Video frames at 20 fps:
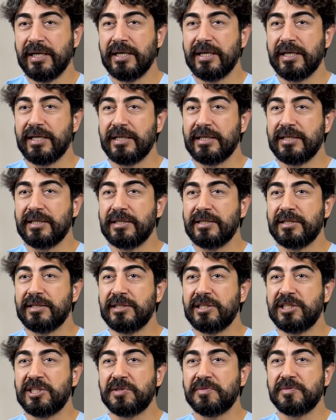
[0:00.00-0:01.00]
Ee,
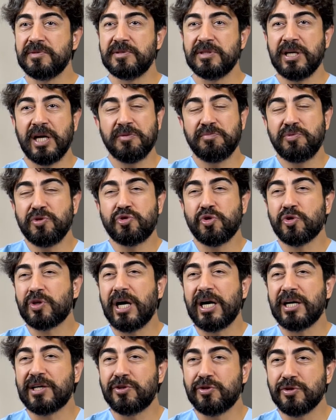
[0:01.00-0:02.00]
hiç yani birçok
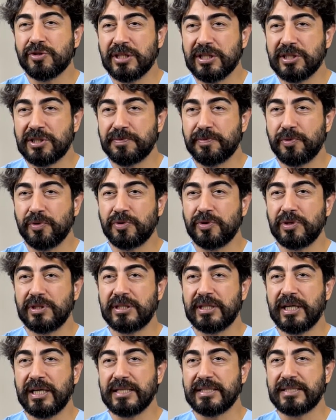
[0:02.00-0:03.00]
ankilozan
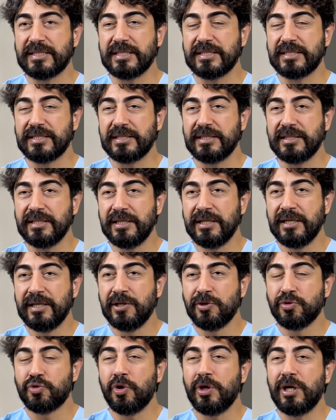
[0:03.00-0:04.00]
spondilit hastası
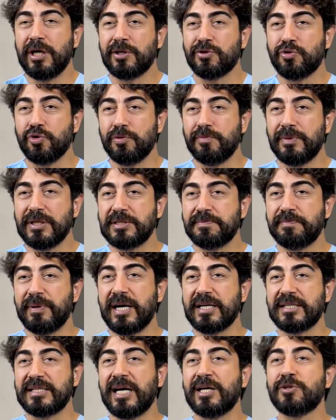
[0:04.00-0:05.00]
doğar doğmaz
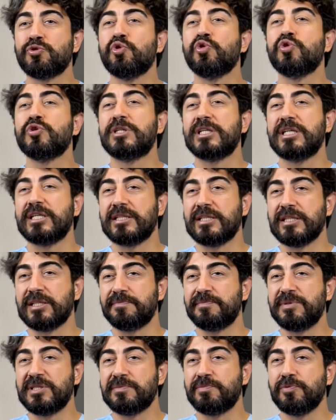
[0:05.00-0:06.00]
bardağı dolu değildir.
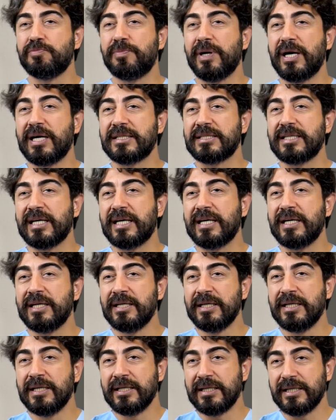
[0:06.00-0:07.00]
Biz bu bardağı
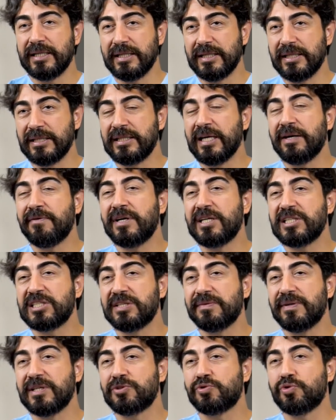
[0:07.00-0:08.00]
e, yavaş
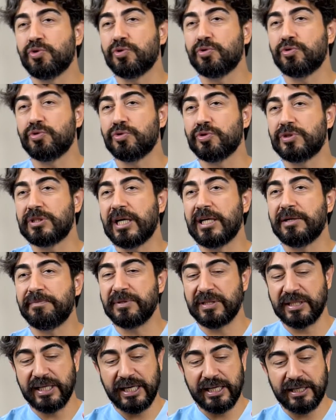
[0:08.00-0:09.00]
yavaş doldururuz. Yani
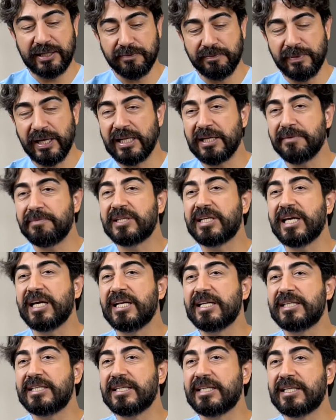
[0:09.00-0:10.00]
bir belli bir
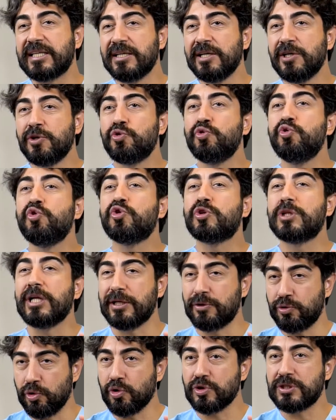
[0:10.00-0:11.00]
genetik
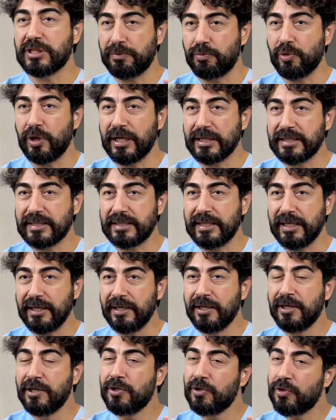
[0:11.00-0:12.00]
yükle doğsa bu hasta
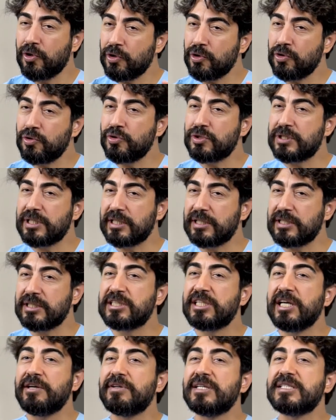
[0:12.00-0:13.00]
onun üzerine
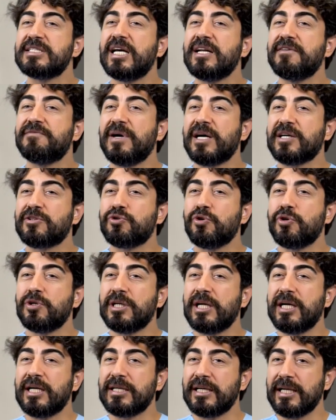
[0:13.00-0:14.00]
çevresel
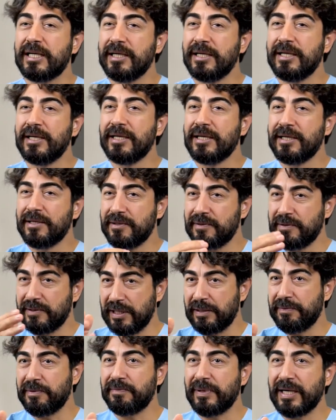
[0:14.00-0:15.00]
faktörlerle
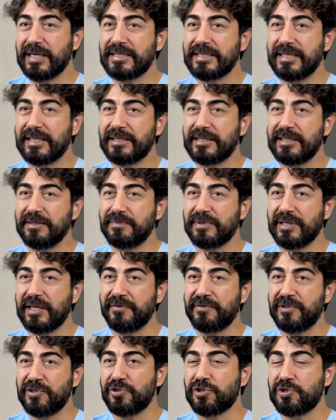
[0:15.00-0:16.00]
demin bahsettim
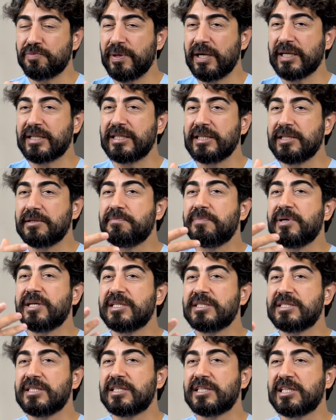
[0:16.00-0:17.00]
ya virüs, bakteri,
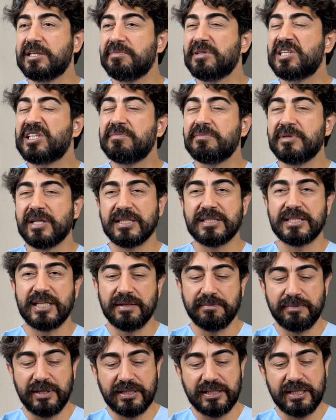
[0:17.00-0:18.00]
parazit gibi
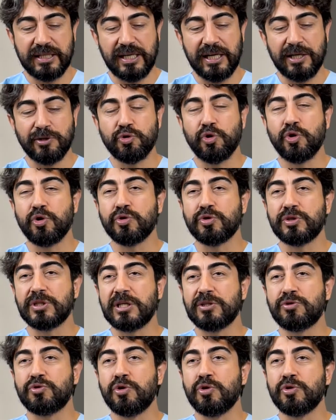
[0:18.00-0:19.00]
kimyasal maddeler
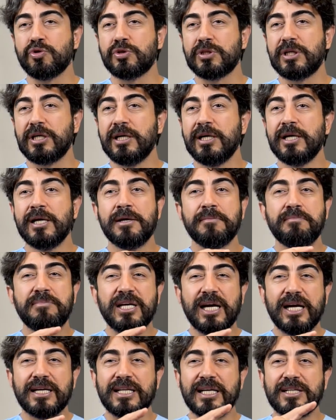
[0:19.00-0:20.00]
doldura doldura bir
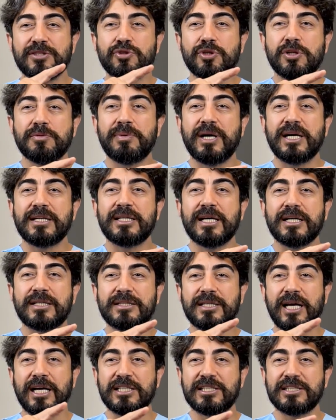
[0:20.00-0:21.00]
yerden sonra
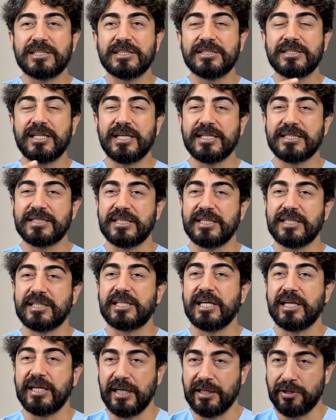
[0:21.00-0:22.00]
bardak taştığında hastalık
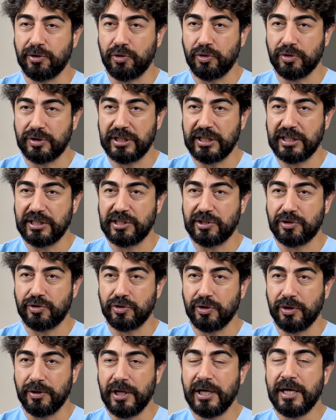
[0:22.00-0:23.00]
genelde ortaya
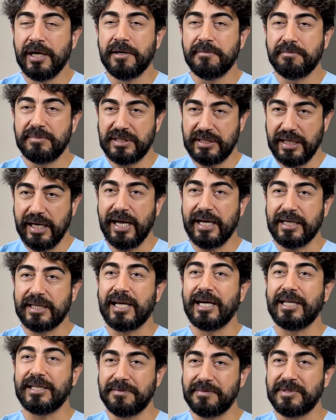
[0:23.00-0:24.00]
çıkıyor. Biz eğer
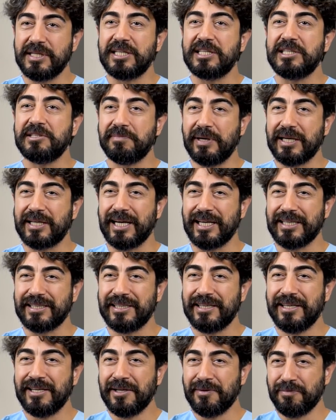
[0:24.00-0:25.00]
kendimize iyi bakar,
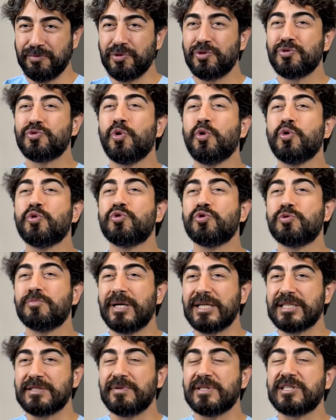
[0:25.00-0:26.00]
bunu
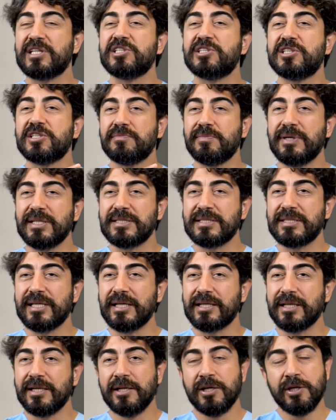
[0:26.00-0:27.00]
doldurmaz ve
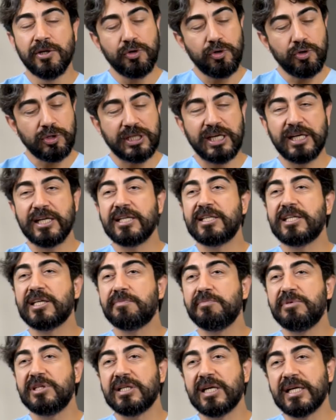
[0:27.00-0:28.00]
taşırmazsak o genetik
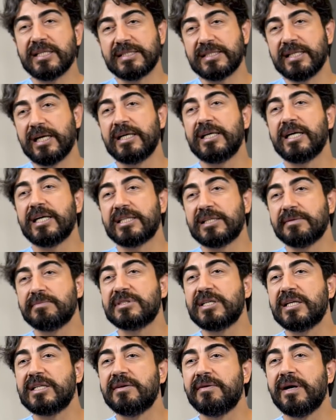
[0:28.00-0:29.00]
mirasla
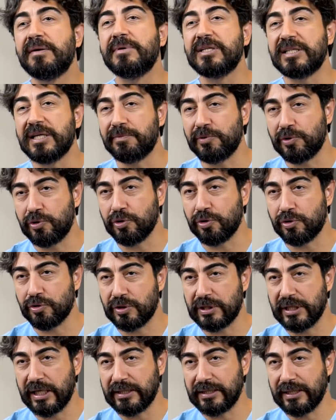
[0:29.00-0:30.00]
hayatımıza devam
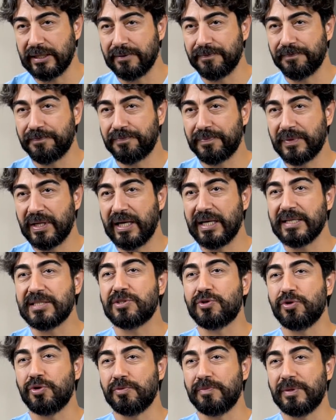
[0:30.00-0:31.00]
edebiliyoruz zaten
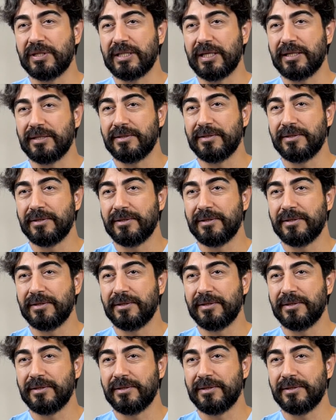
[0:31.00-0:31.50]
hasta olmadan.